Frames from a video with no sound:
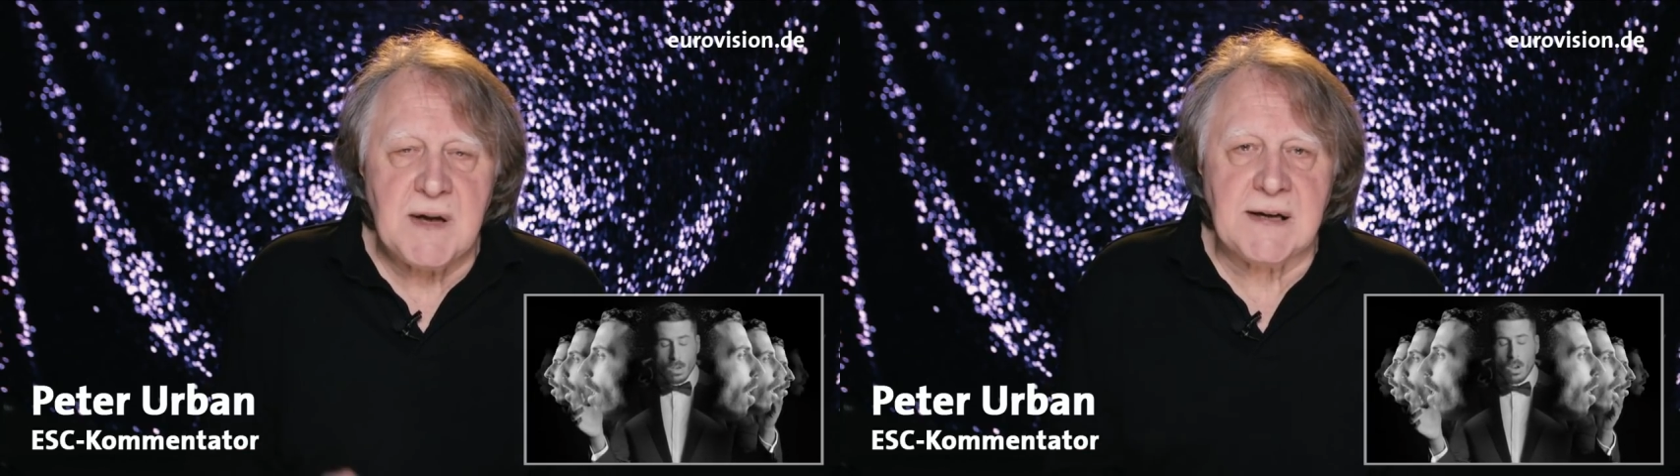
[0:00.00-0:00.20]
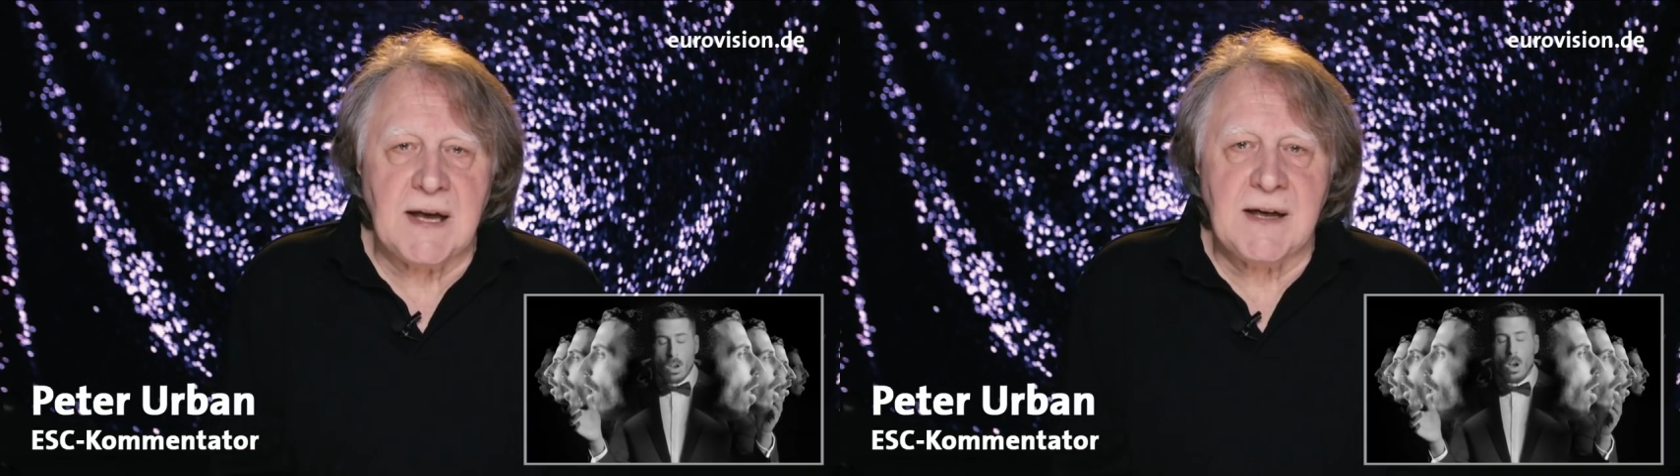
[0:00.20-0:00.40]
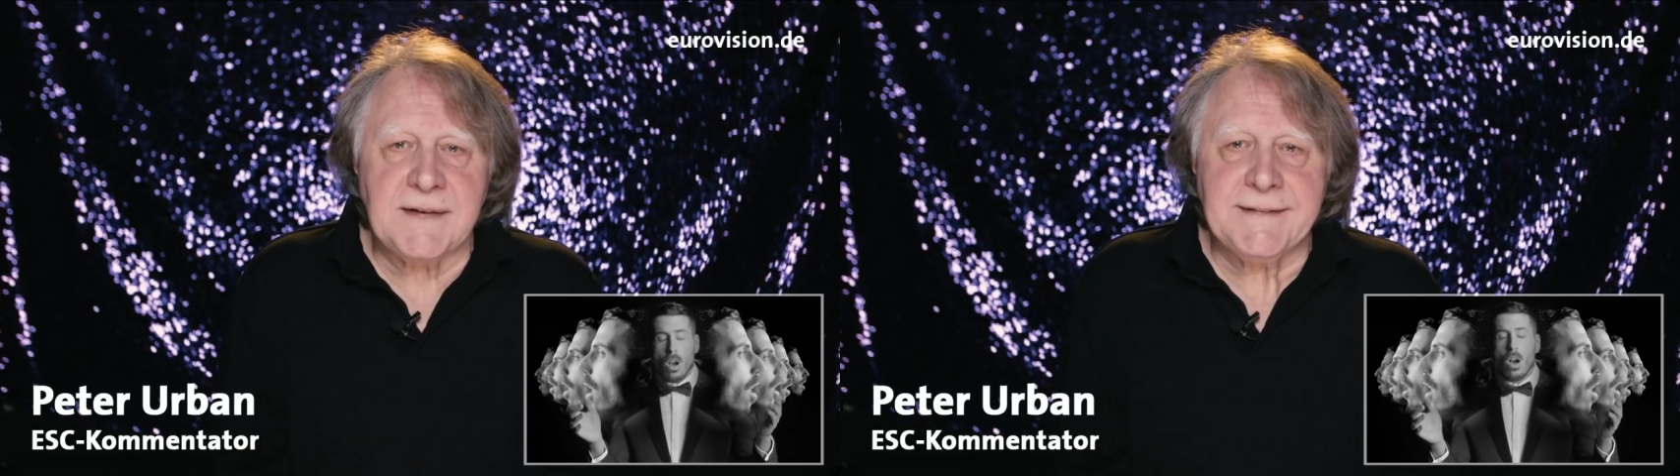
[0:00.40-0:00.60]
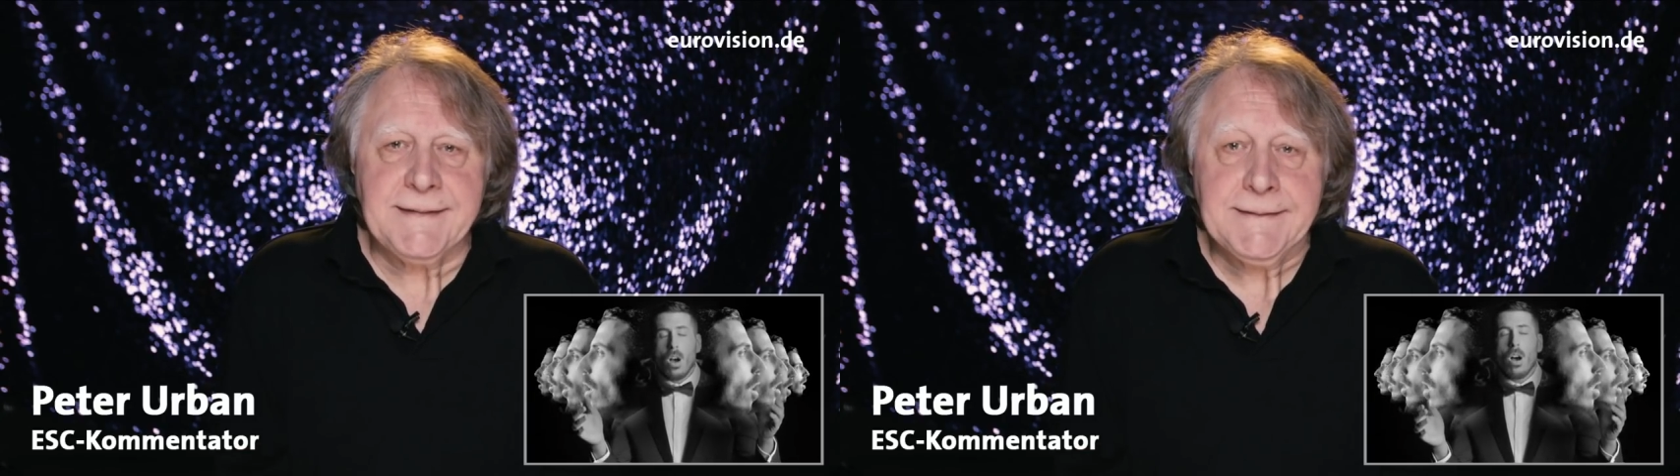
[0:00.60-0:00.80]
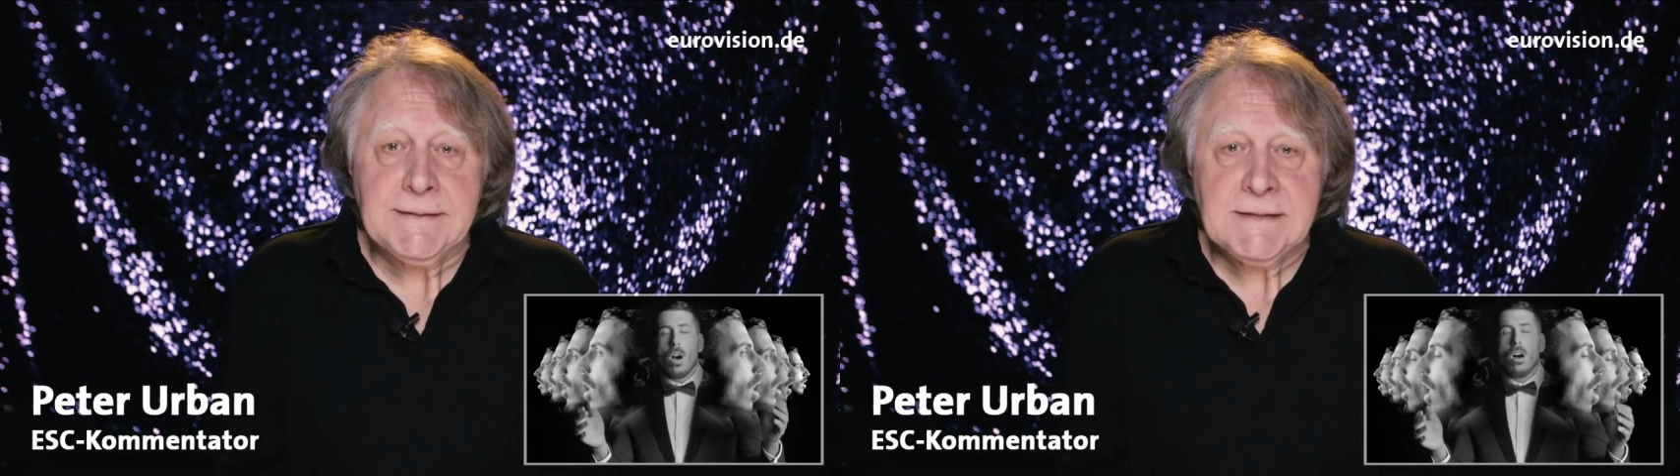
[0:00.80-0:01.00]

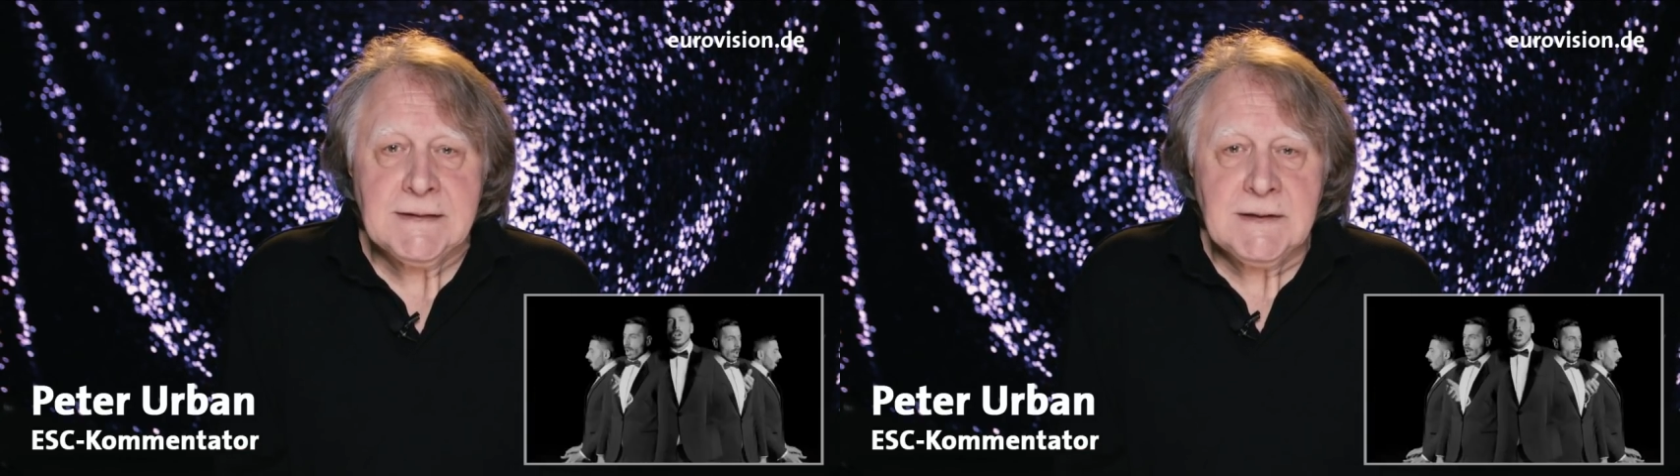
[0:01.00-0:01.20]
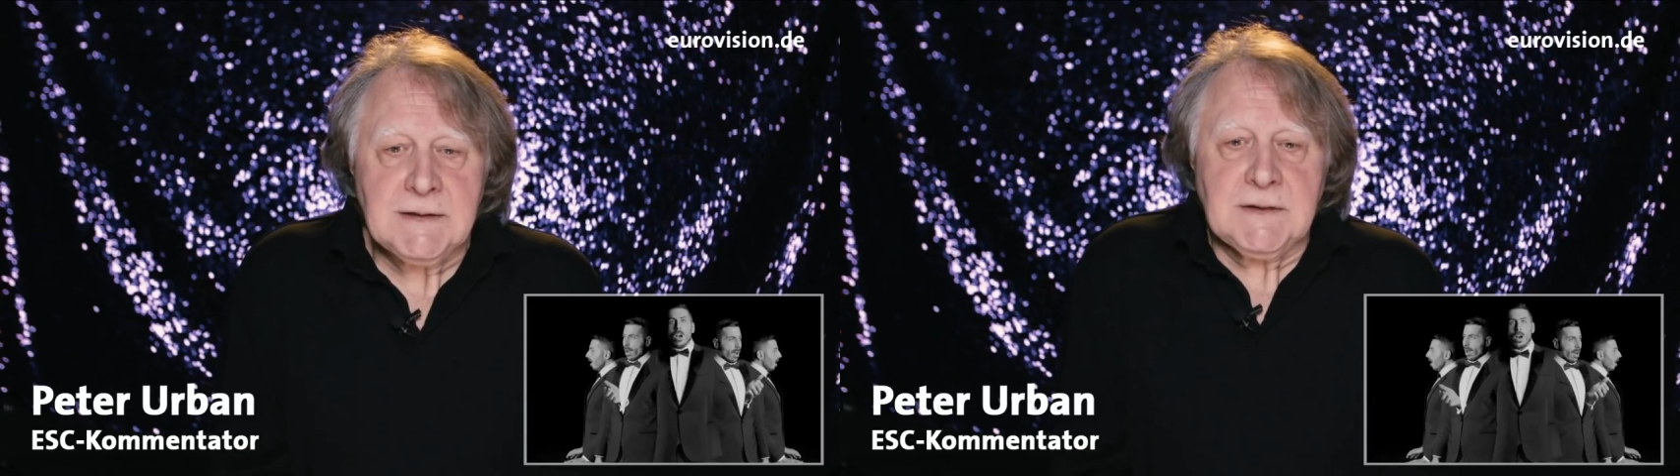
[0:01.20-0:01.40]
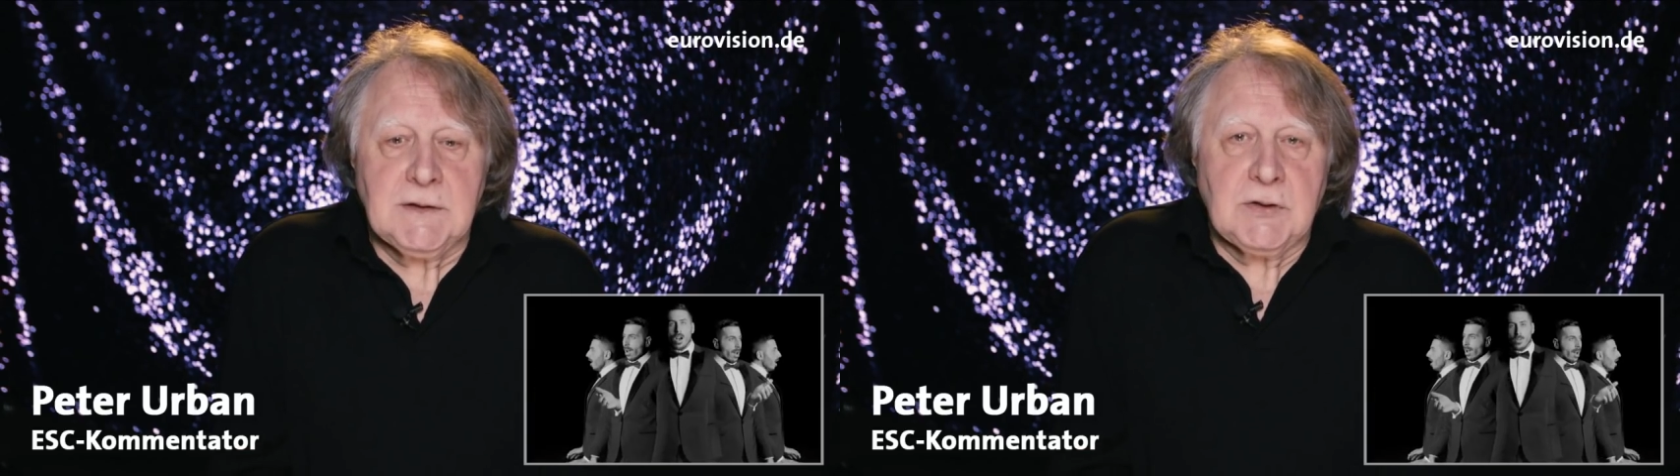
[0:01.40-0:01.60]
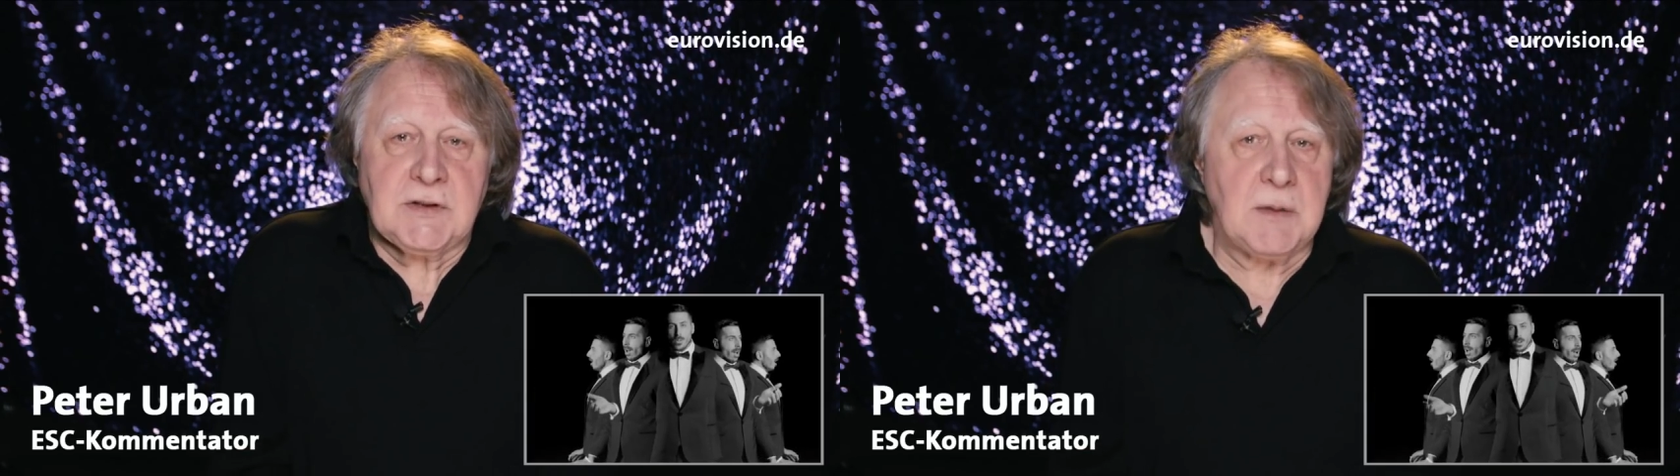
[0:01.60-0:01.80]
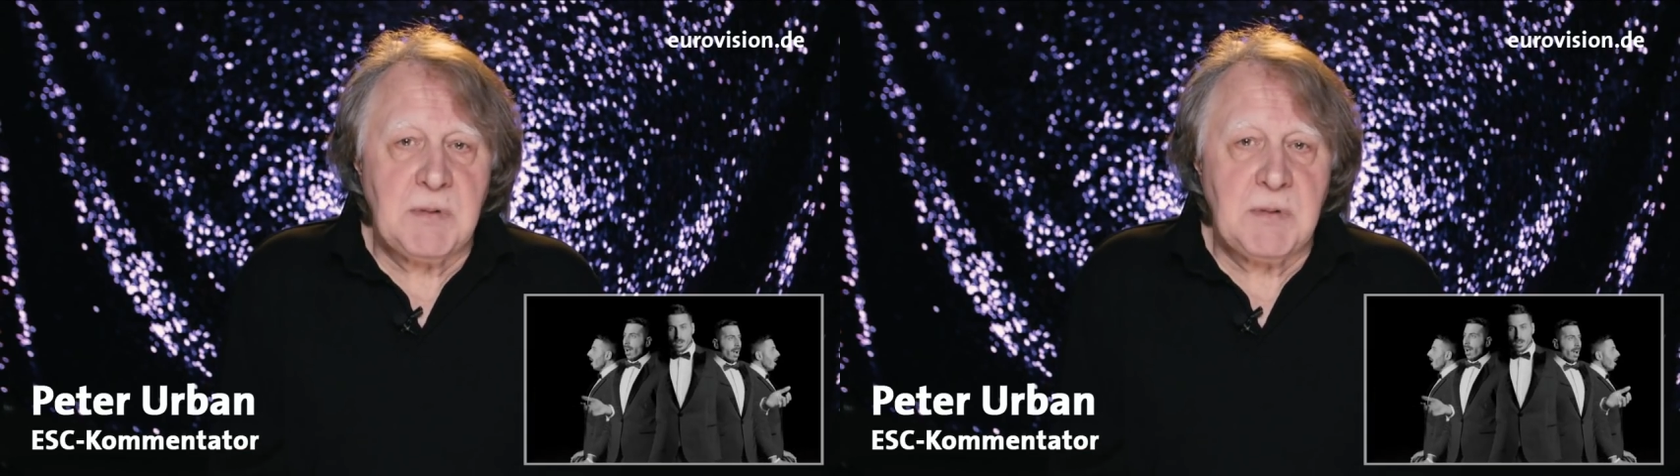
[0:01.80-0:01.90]
Ballade. Ja,